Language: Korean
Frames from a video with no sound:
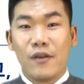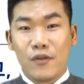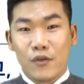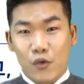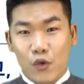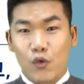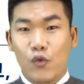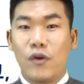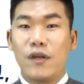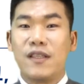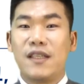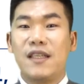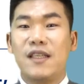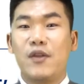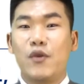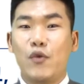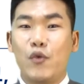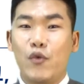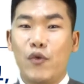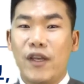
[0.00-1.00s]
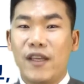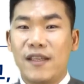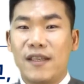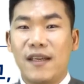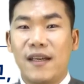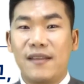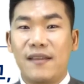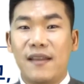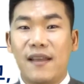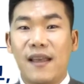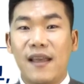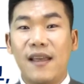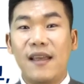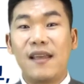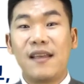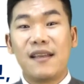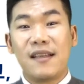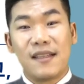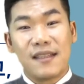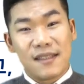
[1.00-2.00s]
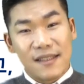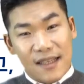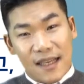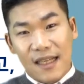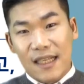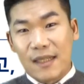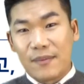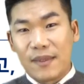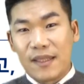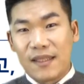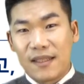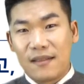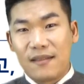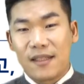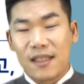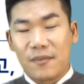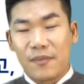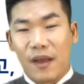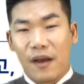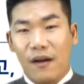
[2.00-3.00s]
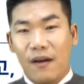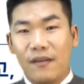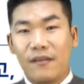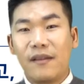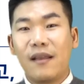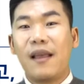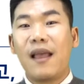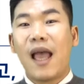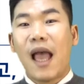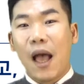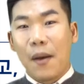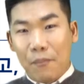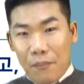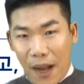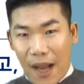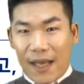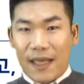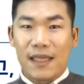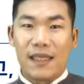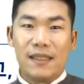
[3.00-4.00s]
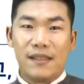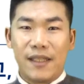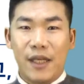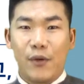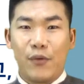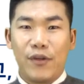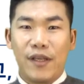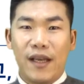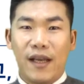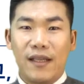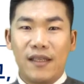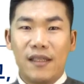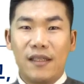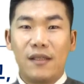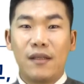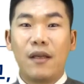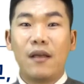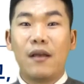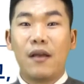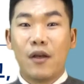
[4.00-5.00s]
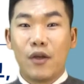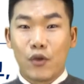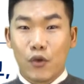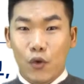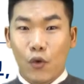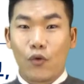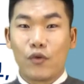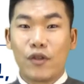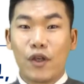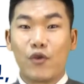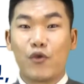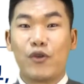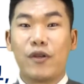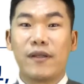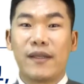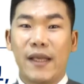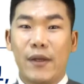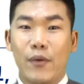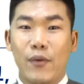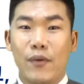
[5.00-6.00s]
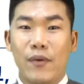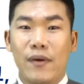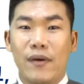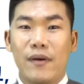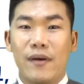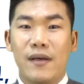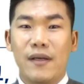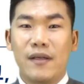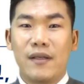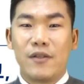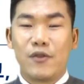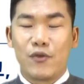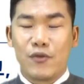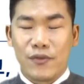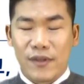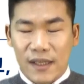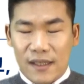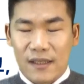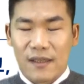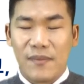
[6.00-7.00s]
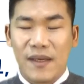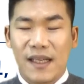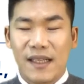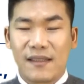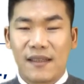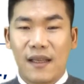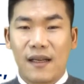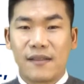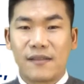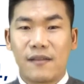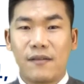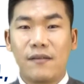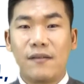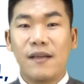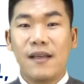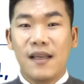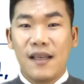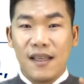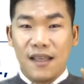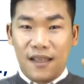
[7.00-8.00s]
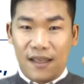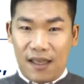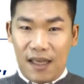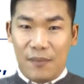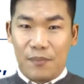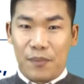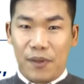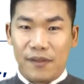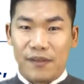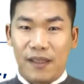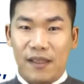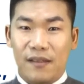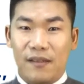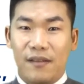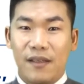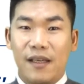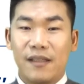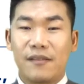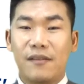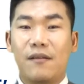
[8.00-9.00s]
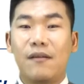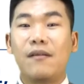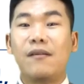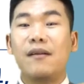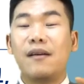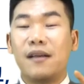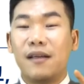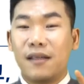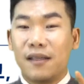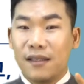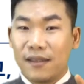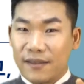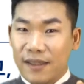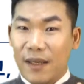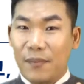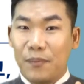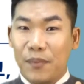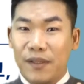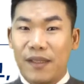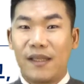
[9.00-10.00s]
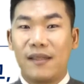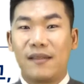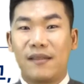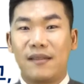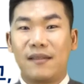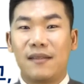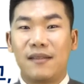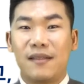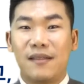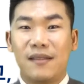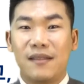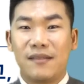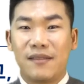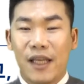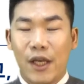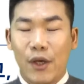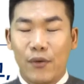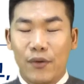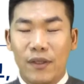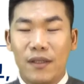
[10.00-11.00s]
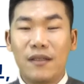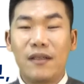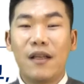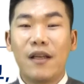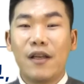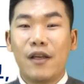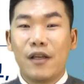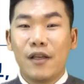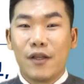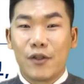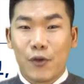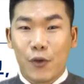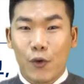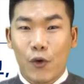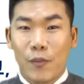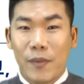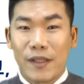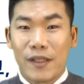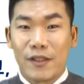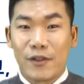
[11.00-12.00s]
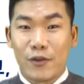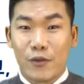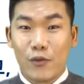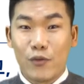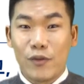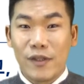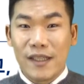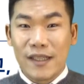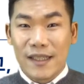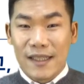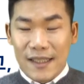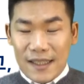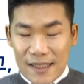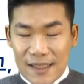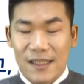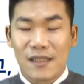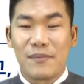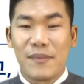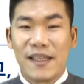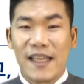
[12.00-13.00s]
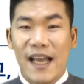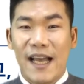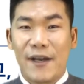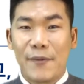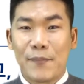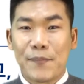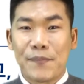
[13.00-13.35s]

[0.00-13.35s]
주어진 유예 기간 내에 잔금을 치르시면 바뀐 세율이 아닌 종전 규정대로 주택 금액에 따라서 1%에서 3% 세율을 적용받을 수 있습니다.